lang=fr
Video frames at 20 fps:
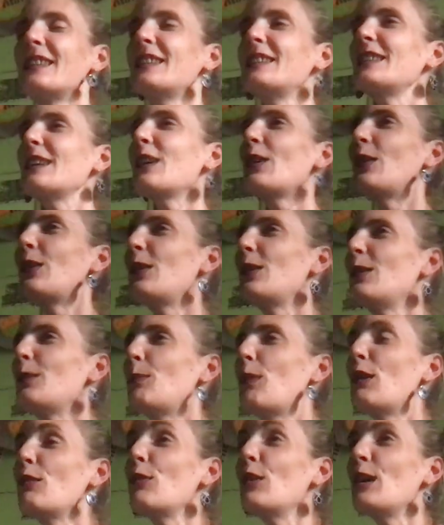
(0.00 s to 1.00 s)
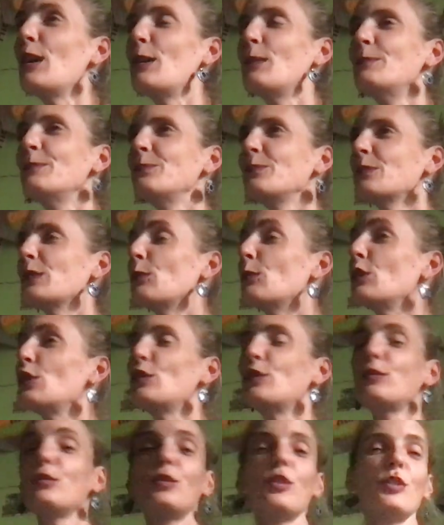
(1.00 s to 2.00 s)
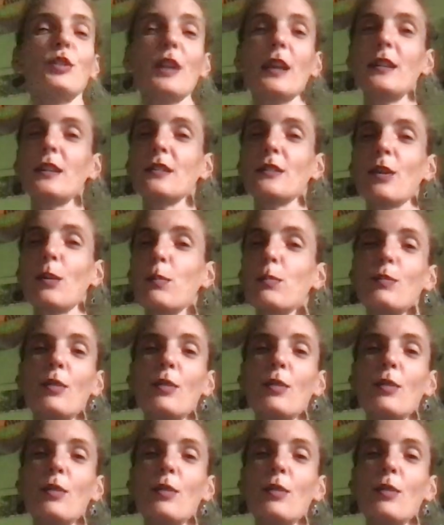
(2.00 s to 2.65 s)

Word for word: c'est-à-dire, bah voilà, moi je vais vous donner un exemple.